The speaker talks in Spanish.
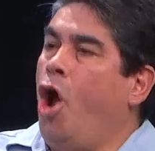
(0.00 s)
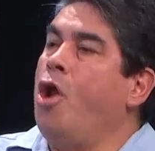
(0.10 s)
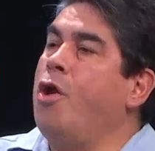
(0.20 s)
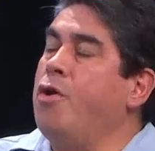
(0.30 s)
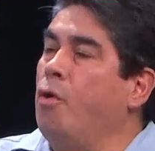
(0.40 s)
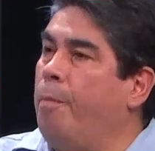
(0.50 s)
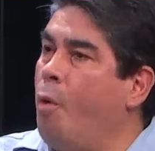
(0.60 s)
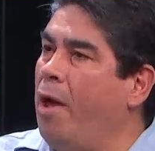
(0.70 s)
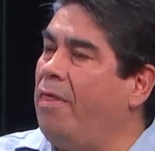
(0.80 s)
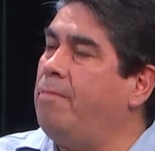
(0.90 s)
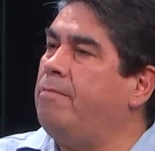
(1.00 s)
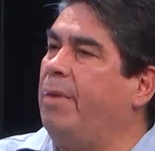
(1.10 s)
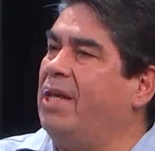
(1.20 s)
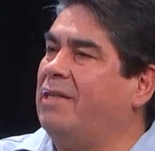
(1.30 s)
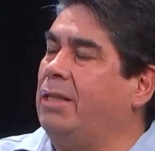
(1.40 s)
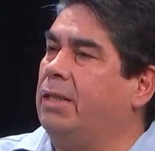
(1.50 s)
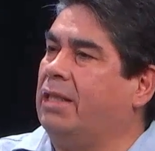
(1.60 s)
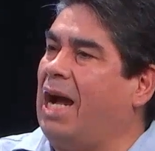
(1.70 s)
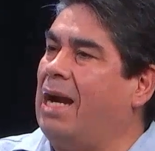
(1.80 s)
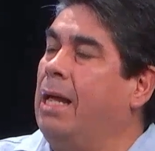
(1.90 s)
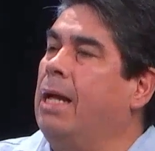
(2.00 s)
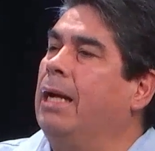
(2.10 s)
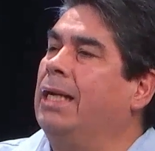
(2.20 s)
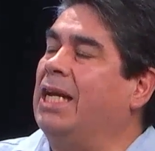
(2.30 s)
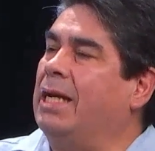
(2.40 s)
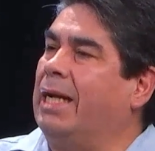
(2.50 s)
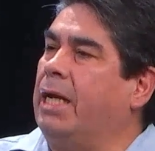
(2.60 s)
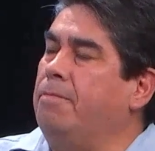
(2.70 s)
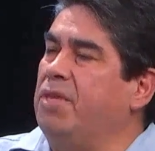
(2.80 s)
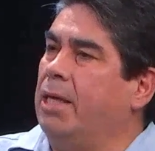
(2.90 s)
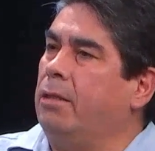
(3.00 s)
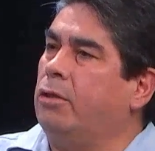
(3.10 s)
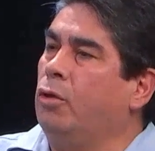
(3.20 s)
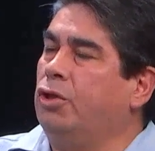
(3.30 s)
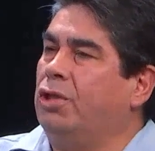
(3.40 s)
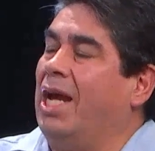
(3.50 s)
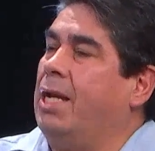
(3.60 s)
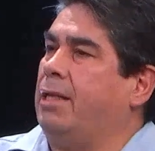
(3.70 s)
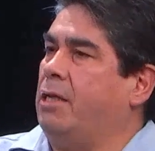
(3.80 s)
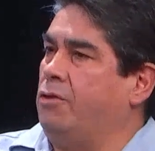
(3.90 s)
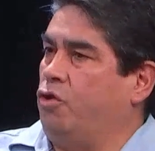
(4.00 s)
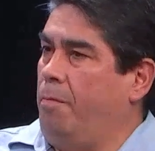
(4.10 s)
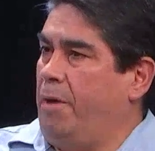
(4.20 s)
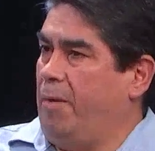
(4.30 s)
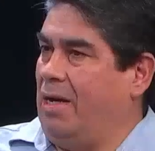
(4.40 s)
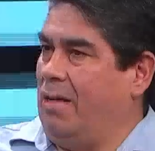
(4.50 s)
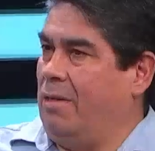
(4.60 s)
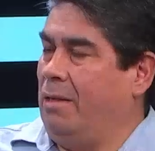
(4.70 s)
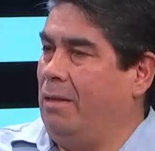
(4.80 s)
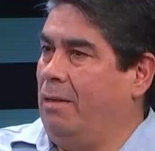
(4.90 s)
no pueden presentar requerimientos en atención permanente.